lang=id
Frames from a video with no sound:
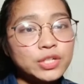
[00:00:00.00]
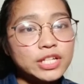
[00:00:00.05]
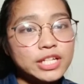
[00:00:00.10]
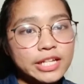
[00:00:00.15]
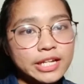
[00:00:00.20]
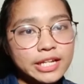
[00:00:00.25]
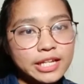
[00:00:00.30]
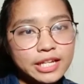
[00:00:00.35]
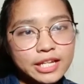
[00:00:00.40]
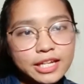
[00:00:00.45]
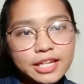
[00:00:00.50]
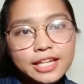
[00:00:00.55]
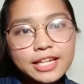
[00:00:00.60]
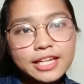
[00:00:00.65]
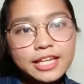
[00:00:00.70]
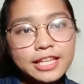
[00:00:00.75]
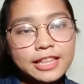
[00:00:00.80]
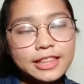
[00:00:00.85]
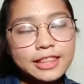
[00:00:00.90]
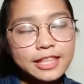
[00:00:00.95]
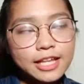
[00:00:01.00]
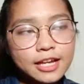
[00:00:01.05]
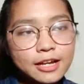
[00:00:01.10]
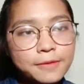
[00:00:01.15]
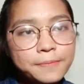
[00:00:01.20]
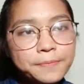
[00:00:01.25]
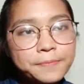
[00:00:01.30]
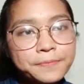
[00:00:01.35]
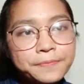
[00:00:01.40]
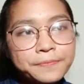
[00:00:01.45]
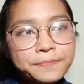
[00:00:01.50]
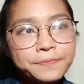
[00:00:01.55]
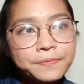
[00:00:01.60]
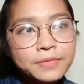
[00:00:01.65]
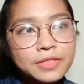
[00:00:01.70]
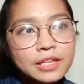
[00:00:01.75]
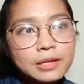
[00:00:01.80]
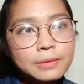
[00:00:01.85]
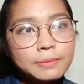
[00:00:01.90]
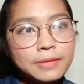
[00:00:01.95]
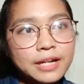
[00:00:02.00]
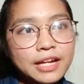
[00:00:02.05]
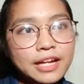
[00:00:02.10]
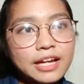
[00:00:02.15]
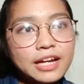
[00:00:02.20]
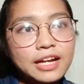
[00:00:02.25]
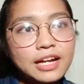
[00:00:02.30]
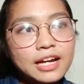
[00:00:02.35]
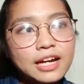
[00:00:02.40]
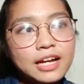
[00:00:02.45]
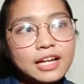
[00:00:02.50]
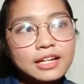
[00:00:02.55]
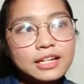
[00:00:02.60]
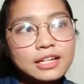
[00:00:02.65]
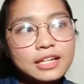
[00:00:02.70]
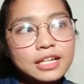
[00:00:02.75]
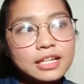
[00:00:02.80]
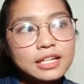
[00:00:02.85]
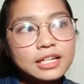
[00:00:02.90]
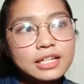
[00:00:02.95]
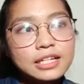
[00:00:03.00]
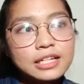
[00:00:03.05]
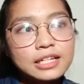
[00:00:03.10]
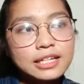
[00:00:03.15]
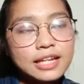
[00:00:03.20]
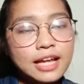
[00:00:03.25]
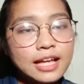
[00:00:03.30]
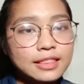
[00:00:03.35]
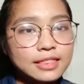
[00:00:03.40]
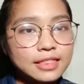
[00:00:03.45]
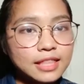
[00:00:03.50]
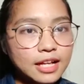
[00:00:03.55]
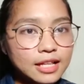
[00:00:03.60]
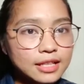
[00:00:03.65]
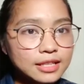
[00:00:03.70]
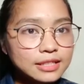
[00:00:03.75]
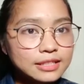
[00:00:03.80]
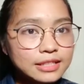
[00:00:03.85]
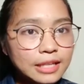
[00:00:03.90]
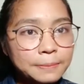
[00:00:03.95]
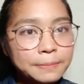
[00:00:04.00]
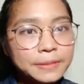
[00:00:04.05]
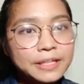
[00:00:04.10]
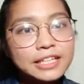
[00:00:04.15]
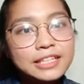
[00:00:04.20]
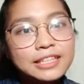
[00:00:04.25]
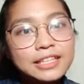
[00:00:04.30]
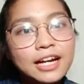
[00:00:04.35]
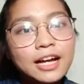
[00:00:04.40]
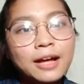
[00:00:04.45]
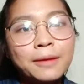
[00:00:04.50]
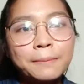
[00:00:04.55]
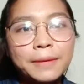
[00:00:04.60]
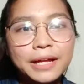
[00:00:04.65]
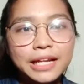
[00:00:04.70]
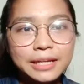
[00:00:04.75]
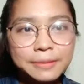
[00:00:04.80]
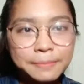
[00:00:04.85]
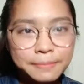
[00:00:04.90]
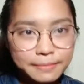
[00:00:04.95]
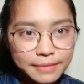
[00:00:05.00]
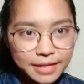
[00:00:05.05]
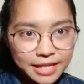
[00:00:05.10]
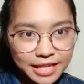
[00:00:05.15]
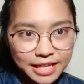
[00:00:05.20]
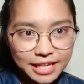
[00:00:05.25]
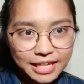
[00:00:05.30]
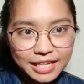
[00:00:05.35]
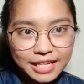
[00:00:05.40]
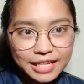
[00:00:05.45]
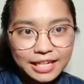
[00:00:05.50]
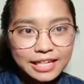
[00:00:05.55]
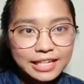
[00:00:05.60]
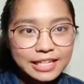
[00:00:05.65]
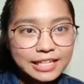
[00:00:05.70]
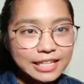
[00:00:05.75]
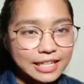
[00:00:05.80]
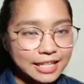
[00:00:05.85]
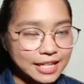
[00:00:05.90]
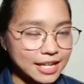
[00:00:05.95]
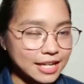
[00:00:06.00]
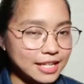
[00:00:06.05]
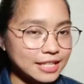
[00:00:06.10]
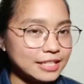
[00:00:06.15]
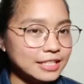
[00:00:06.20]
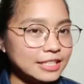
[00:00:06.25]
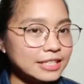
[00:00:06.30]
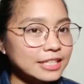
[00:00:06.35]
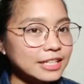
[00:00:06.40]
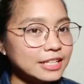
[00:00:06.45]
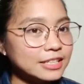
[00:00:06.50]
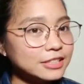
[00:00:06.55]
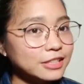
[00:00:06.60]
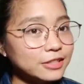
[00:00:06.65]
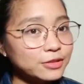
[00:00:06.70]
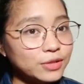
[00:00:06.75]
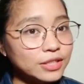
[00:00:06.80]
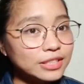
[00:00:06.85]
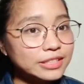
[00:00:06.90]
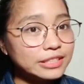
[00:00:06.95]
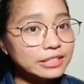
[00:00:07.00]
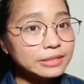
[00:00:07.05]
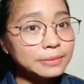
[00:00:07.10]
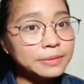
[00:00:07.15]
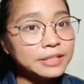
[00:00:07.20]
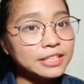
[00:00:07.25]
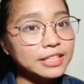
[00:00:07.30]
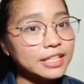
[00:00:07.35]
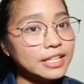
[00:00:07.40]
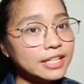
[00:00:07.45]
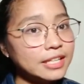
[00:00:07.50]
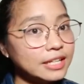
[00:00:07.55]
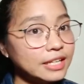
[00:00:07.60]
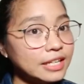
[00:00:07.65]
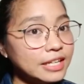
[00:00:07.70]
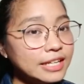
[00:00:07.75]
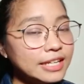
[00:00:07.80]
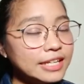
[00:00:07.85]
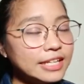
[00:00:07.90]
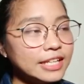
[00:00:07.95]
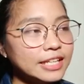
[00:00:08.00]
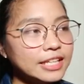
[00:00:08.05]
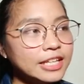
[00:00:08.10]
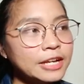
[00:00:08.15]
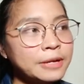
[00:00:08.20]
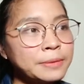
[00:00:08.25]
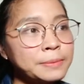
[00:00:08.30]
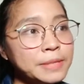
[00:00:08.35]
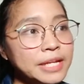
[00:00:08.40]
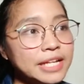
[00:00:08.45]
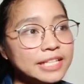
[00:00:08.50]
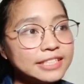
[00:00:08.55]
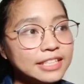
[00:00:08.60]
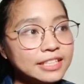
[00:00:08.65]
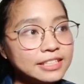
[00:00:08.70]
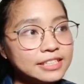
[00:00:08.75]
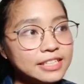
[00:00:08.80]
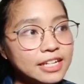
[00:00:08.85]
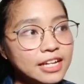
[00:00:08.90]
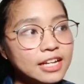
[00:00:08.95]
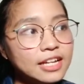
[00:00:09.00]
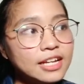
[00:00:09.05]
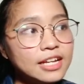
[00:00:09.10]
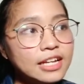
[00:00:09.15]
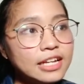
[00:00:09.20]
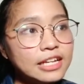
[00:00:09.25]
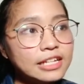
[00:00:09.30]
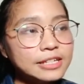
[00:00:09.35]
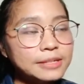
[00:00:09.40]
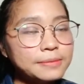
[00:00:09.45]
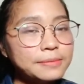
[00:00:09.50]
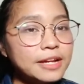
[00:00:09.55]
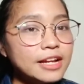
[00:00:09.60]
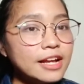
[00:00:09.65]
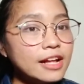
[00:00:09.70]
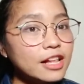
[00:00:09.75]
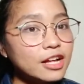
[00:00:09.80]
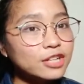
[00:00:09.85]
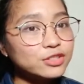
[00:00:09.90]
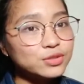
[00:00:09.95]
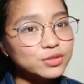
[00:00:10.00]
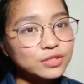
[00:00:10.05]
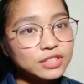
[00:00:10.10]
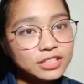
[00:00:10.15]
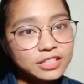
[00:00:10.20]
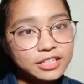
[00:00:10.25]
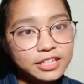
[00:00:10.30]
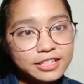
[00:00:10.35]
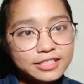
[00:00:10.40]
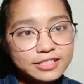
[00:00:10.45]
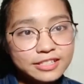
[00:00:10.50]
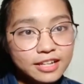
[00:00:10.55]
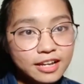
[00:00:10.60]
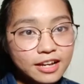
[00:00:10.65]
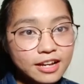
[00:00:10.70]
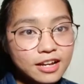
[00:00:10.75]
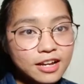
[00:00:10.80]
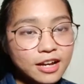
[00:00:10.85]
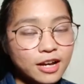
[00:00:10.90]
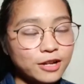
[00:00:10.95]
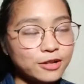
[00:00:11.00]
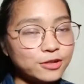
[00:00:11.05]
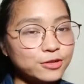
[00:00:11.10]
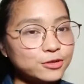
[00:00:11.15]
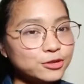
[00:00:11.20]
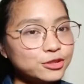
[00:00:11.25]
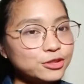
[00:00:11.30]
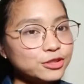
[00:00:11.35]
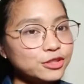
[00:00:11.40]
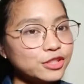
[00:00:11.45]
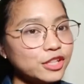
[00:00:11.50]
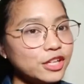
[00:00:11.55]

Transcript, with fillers: ini kita merayakan Natal tapi di tengah pandemi nah di tengah situasi seperti ini kita yang biasanya ibadah langsung ke gereja harus